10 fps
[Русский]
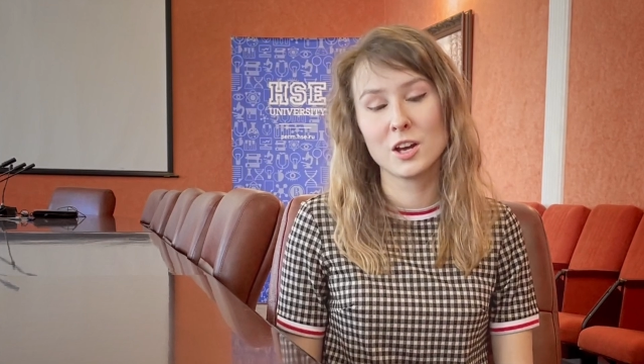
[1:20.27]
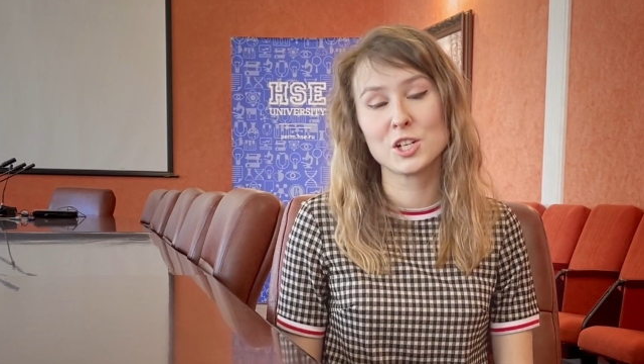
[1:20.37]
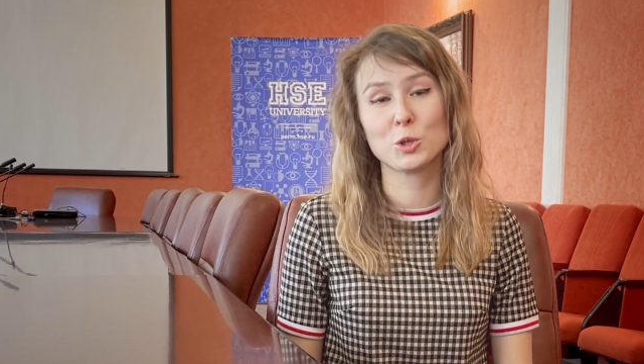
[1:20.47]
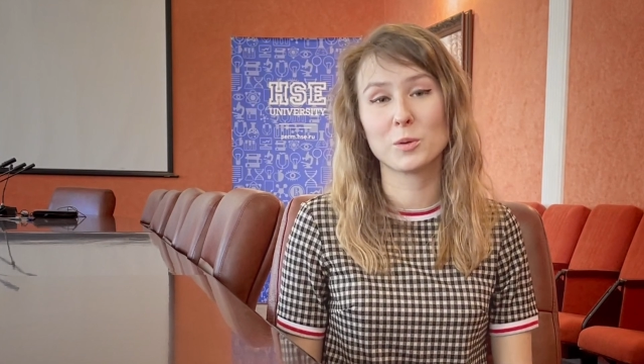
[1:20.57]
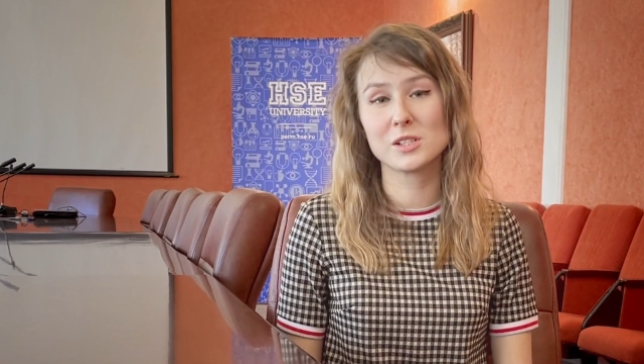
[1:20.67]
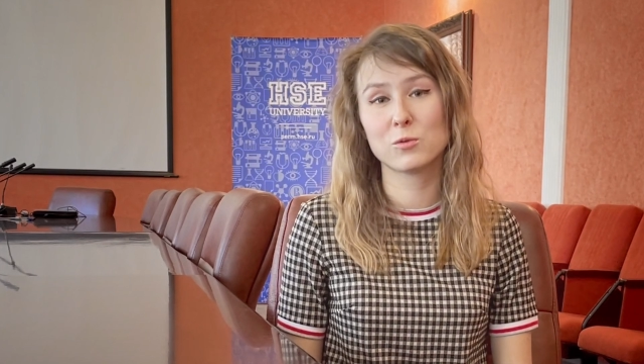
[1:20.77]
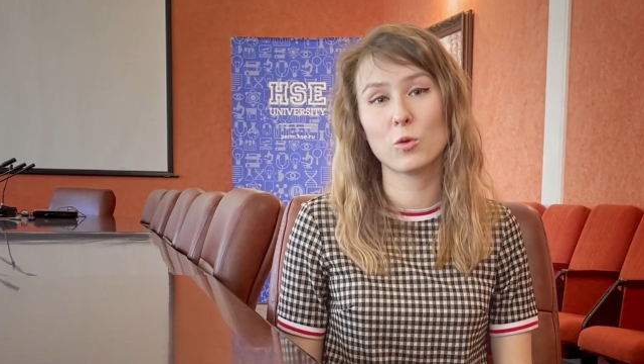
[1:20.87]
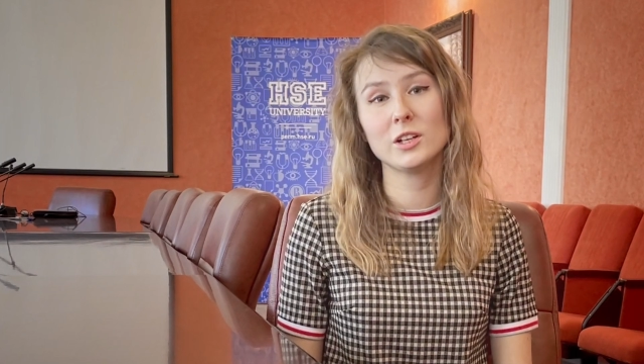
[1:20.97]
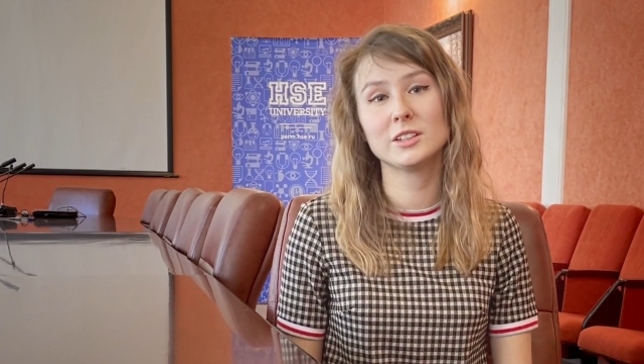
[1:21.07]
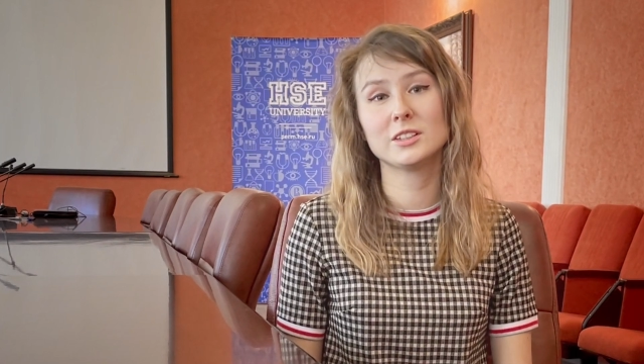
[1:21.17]
что
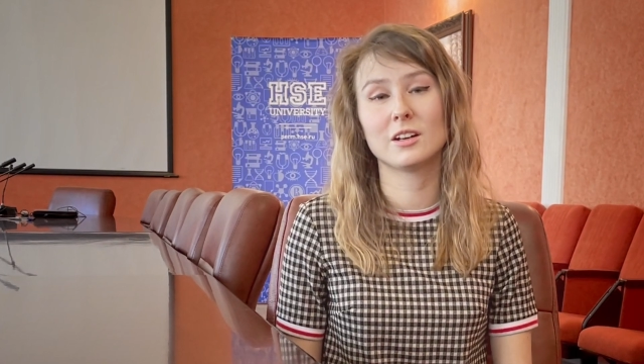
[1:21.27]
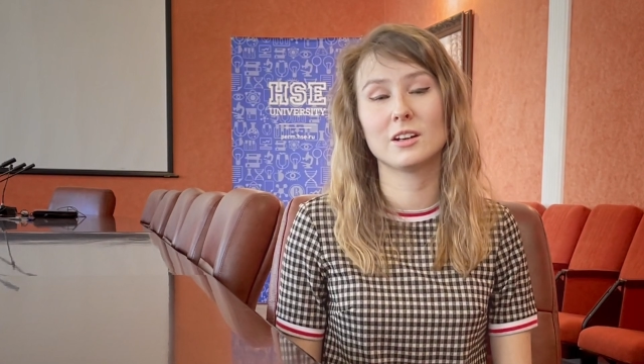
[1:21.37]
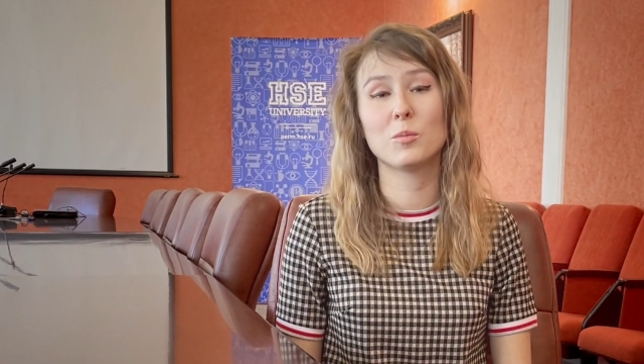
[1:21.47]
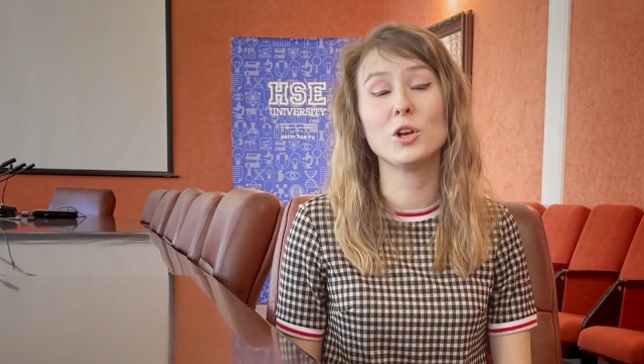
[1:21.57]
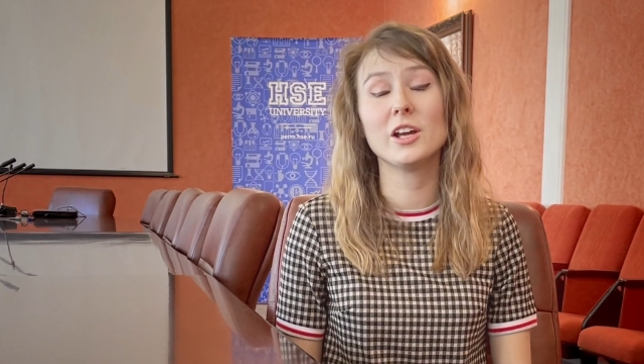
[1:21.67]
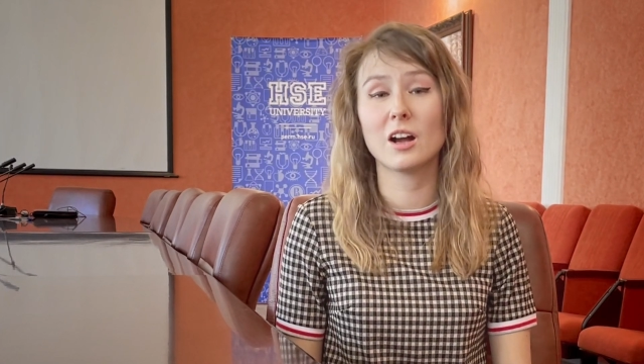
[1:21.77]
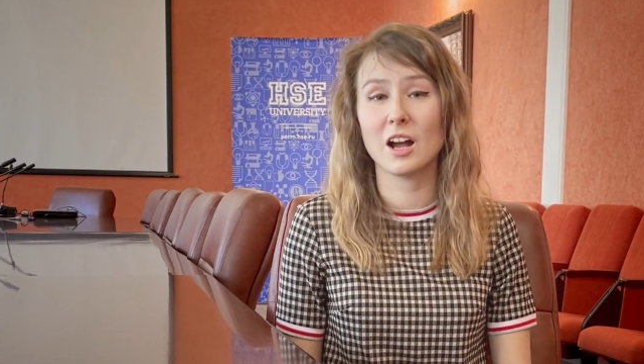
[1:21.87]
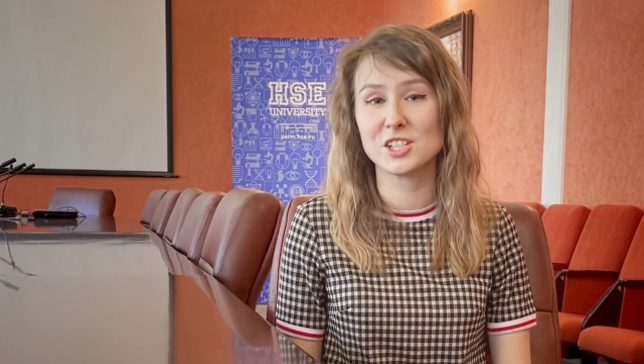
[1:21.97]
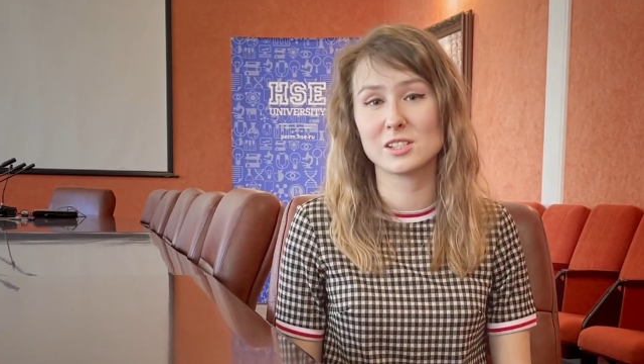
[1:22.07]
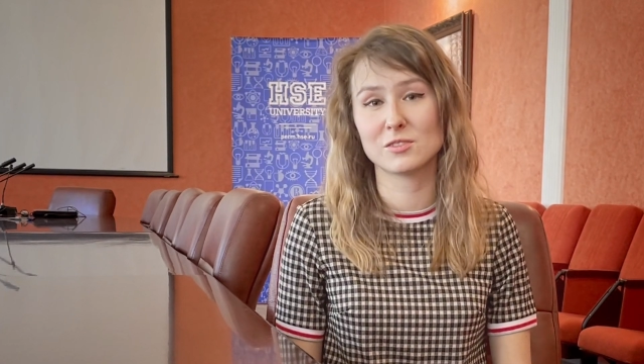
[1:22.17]
позволит э, более
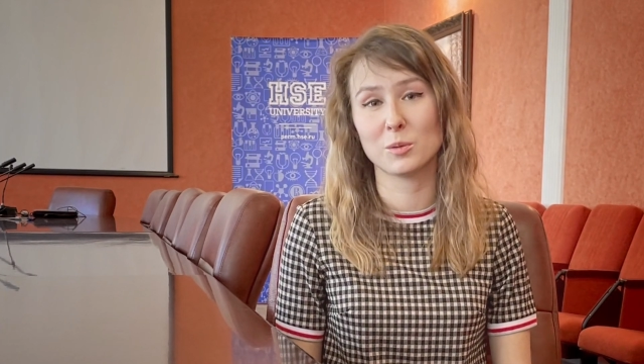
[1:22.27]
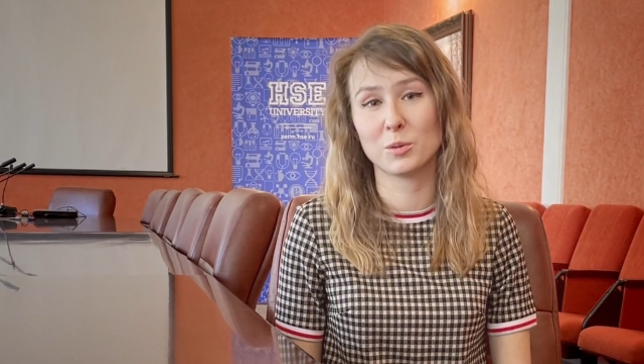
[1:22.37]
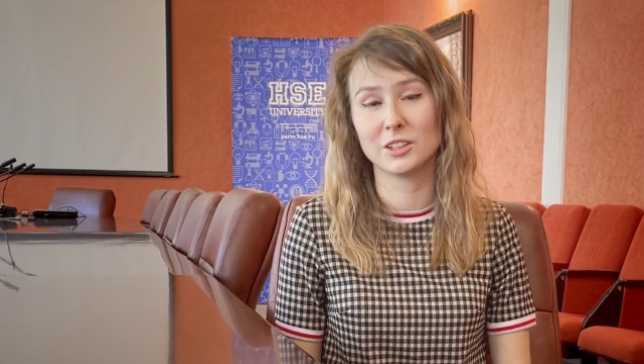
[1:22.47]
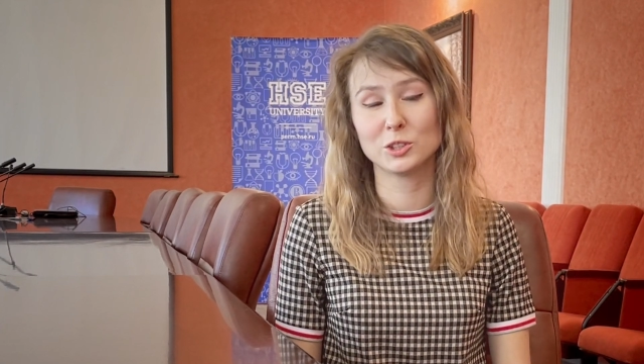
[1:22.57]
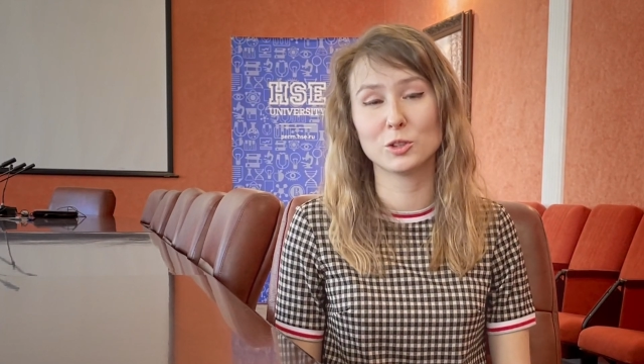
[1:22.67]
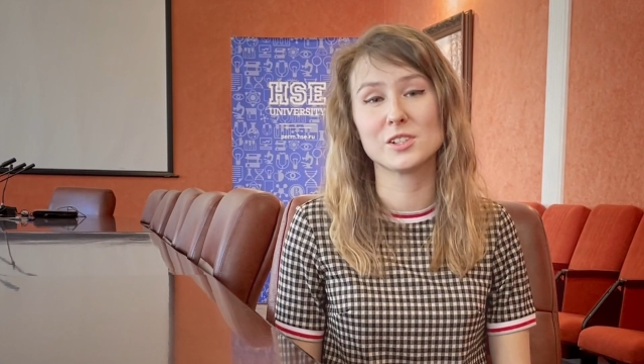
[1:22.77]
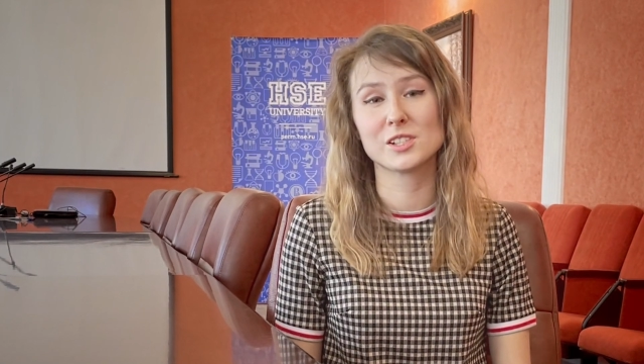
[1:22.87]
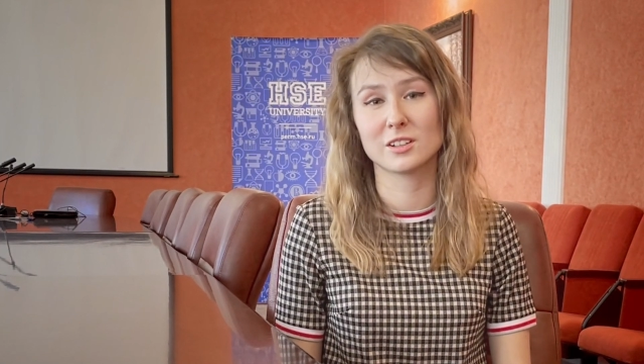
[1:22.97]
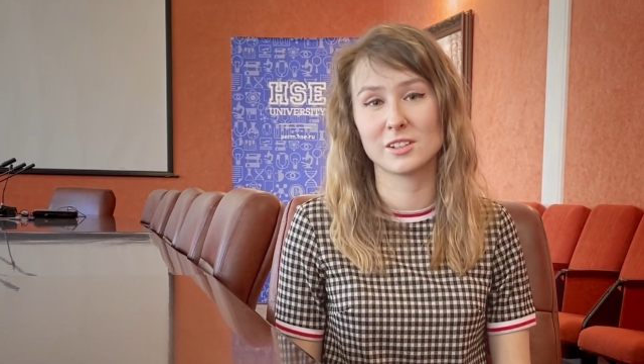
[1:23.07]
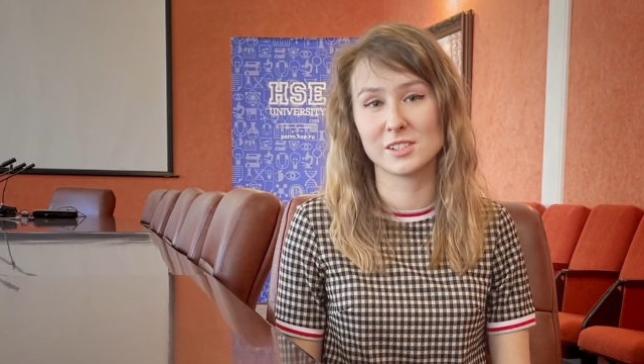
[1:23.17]
качественно
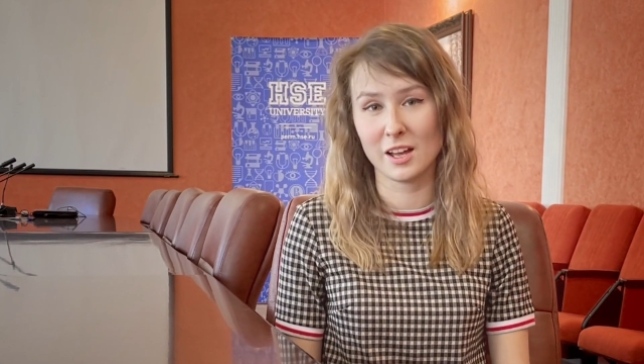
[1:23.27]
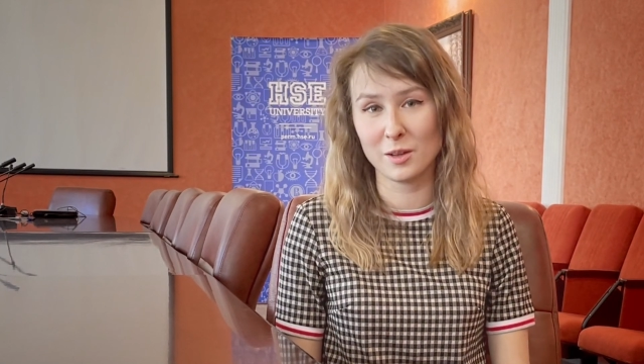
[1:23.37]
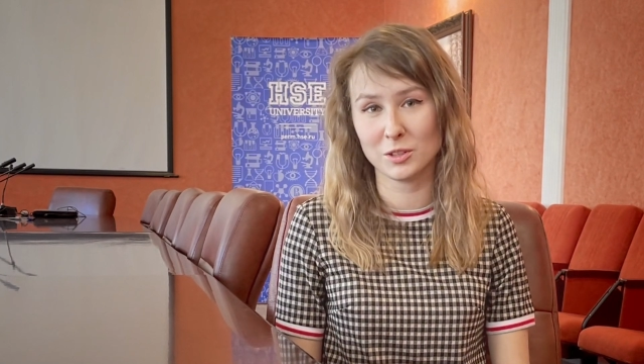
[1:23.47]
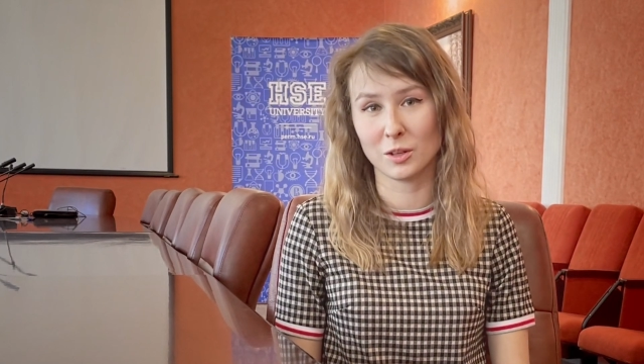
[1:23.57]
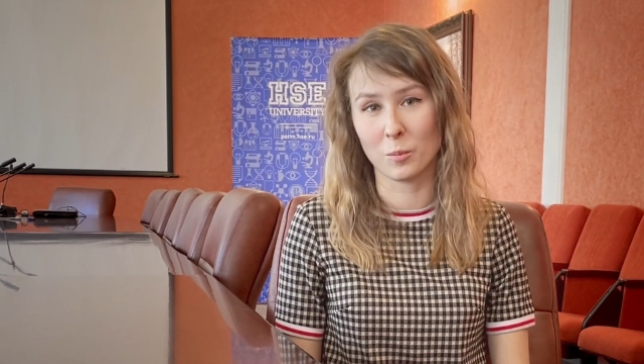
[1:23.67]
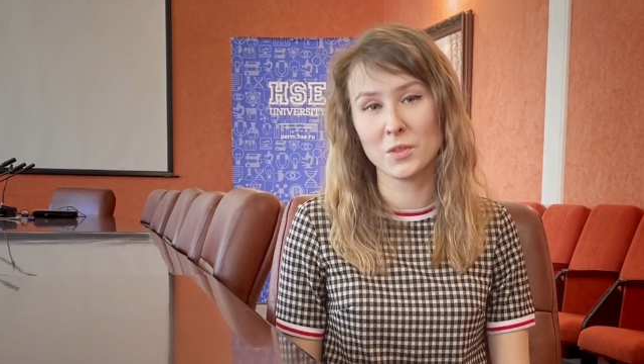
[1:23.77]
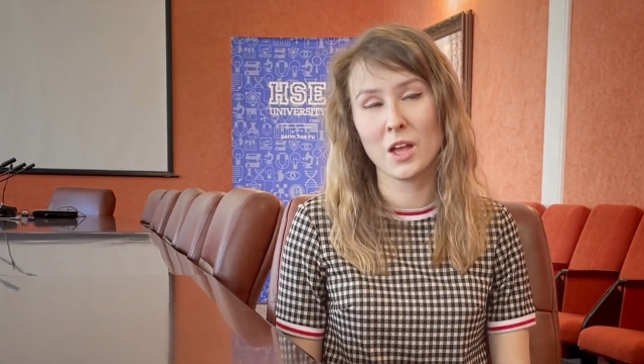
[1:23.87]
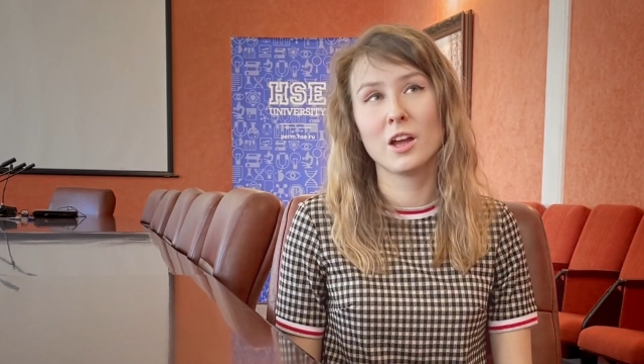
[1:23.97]
подготовиться к экзаменам